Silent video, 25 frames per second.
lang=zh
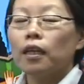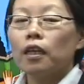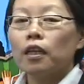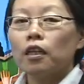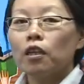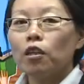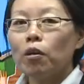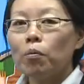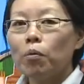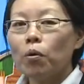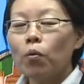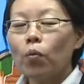
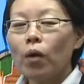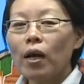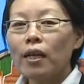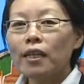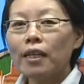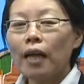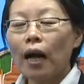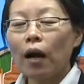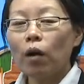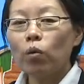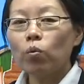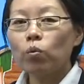那么，观
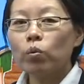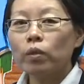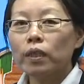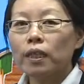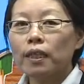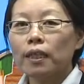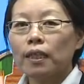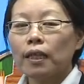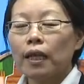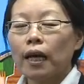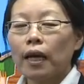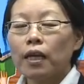察物
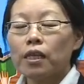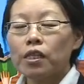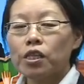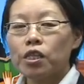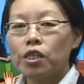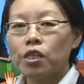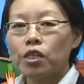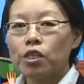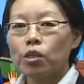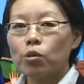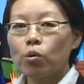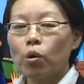体呢，
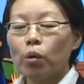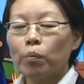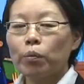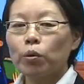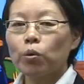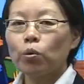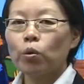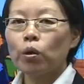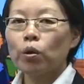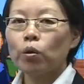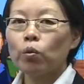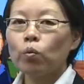是指我们
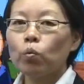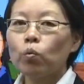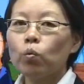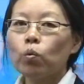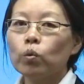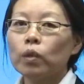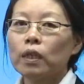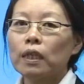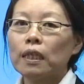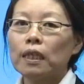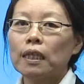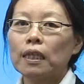对于物
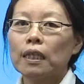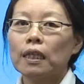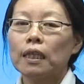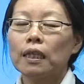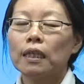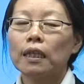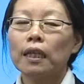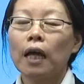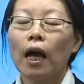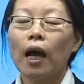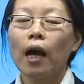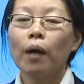体
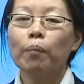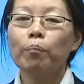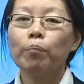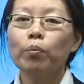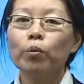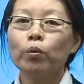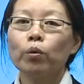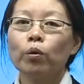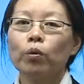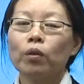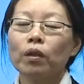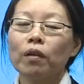它
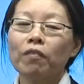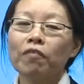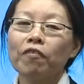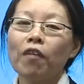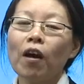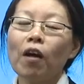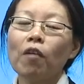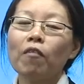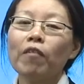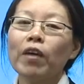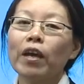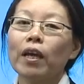不同的
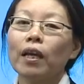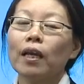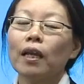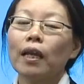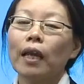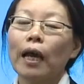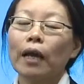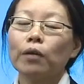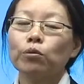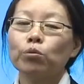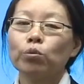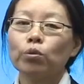方位
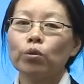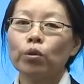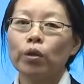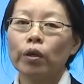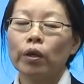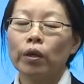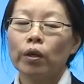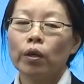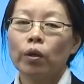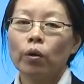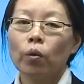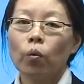来
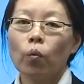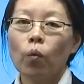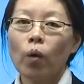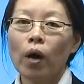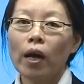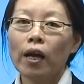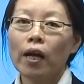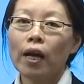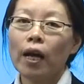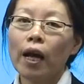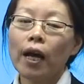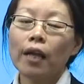去
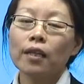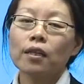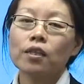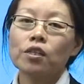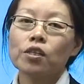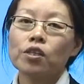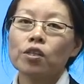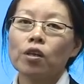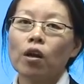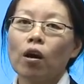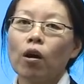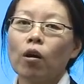观看的
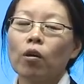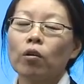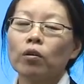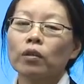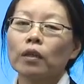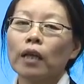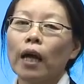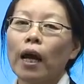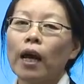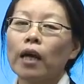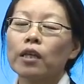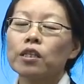时候，
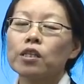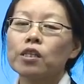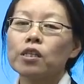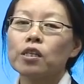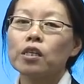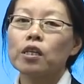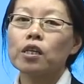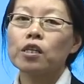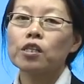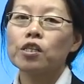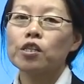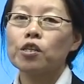它是一
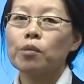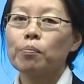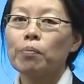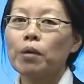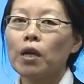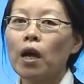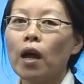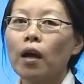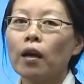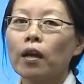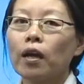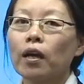个什么
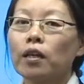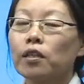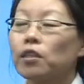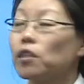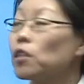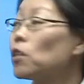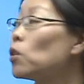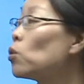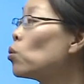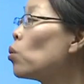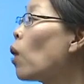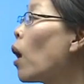样的
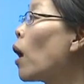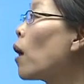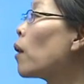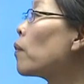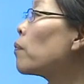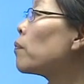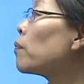形状？